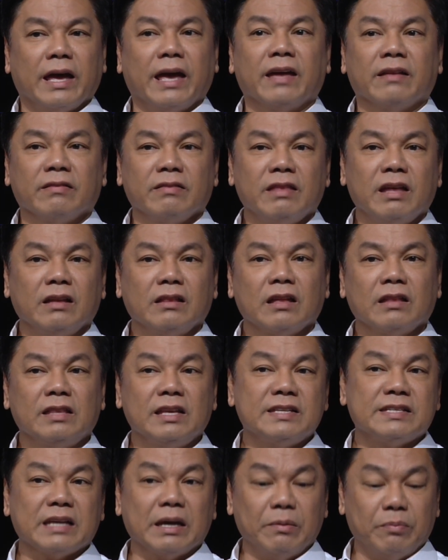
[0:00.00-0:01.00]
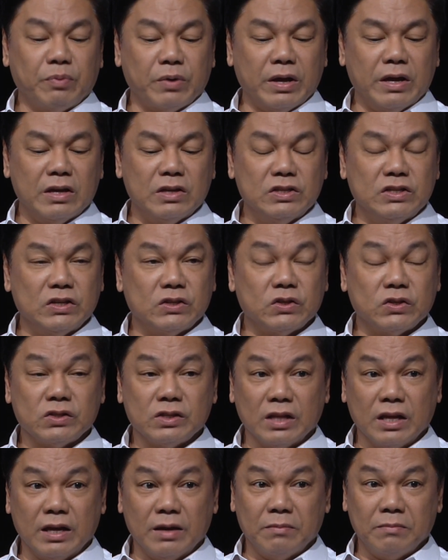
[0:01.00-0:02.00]
ending na this I pray in
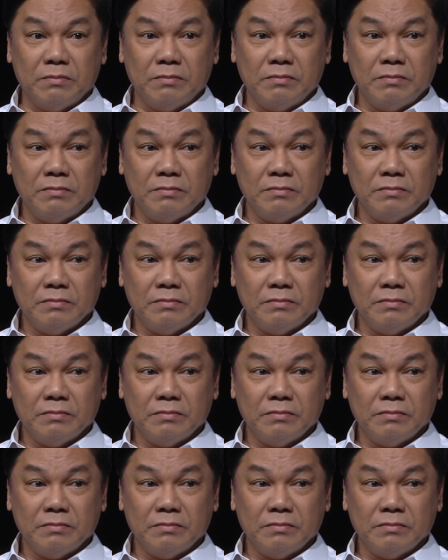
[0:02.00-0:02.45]
Jesus' name?